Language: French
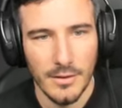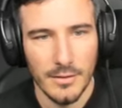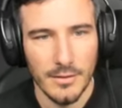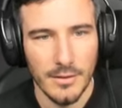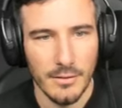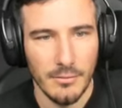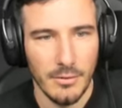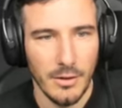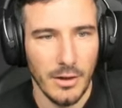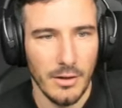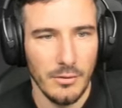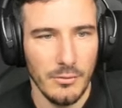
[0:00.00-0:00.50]

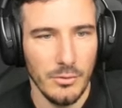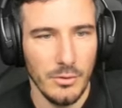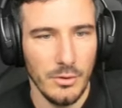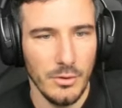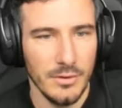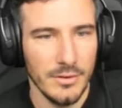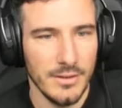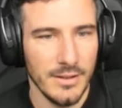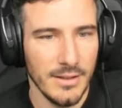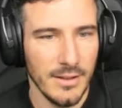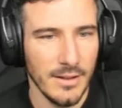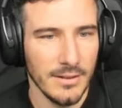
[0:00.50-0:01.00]
D'avoir un
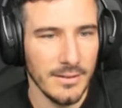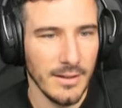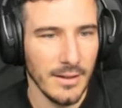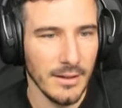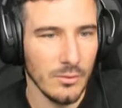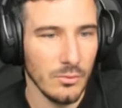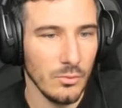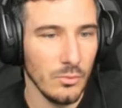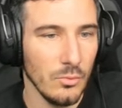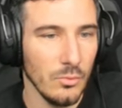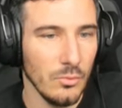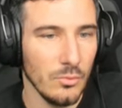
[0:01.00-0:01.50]
volonté
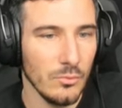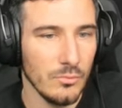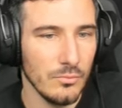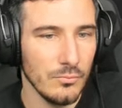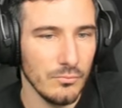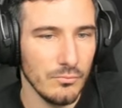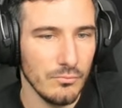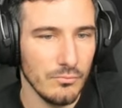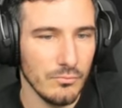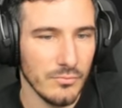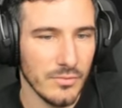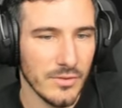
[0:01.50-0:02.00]
d'attaque.
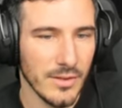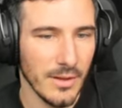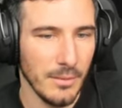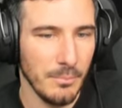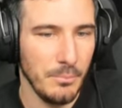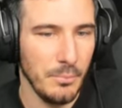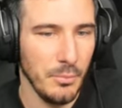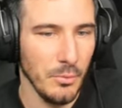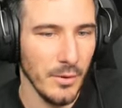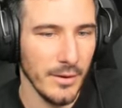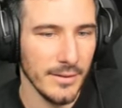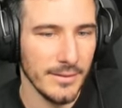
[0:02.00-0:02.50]
Ça
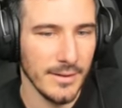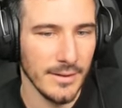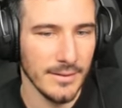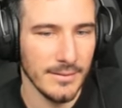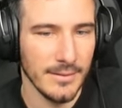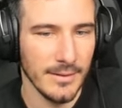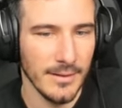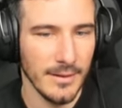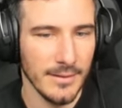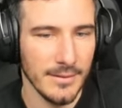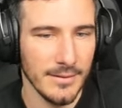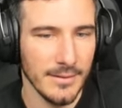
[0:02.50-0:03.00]
peut être
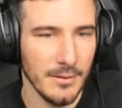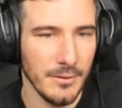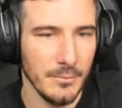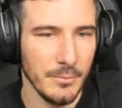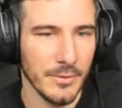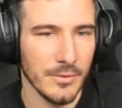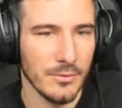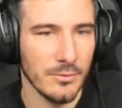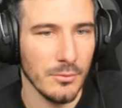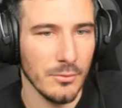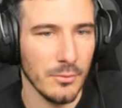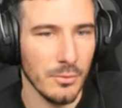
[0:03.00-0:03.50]
intéressant,
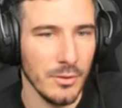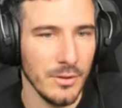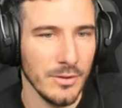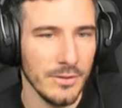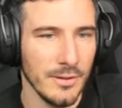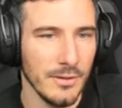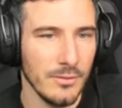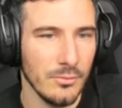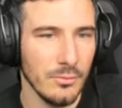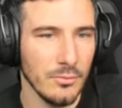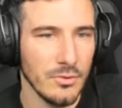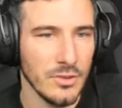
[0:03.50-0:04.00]
parce que
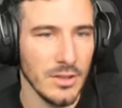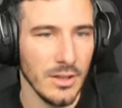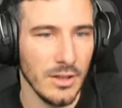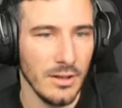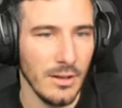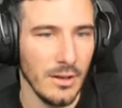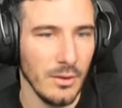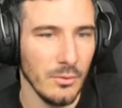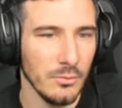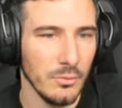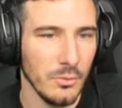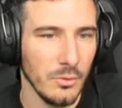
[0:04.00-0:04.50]
volonté de soutien,
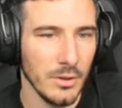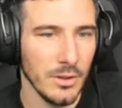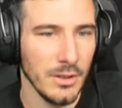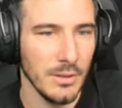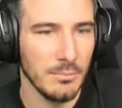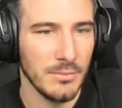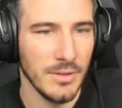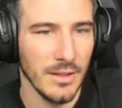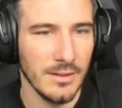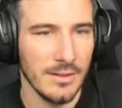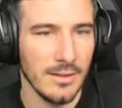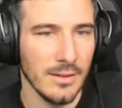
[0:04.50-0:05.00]
là, on aurait
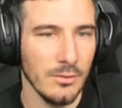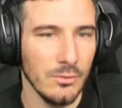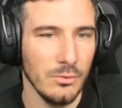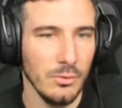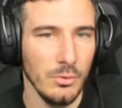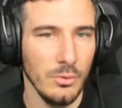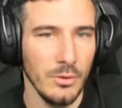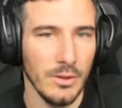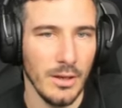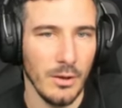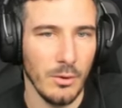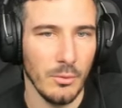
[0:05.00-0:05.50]
peut-être les
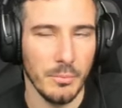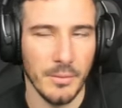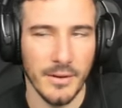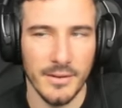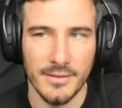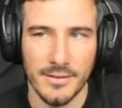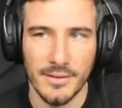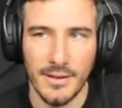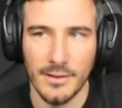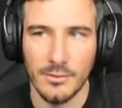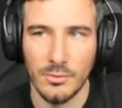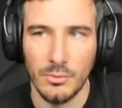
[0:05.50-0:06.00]
deux, et là, on
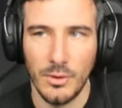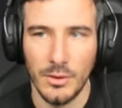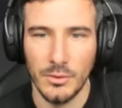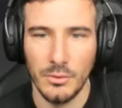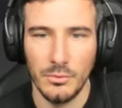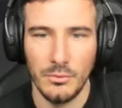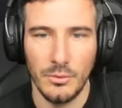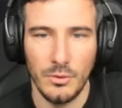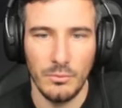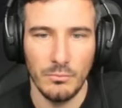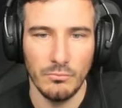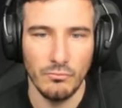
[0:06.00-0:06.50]
passera à trois
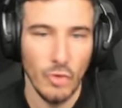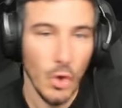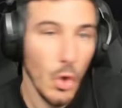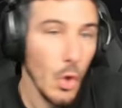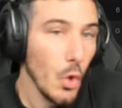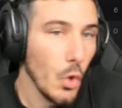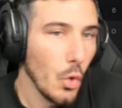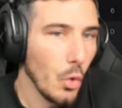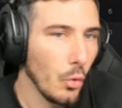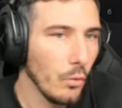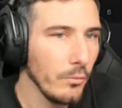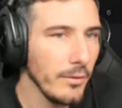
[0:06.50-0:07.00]
devant.
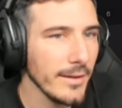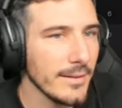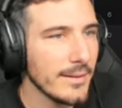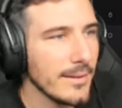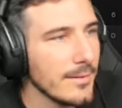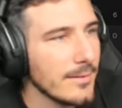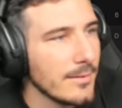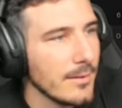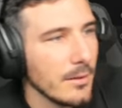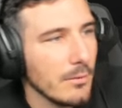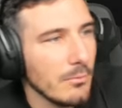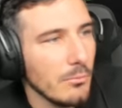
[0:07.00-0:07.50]
On va
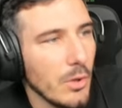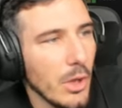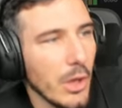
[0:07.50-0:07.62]
tester.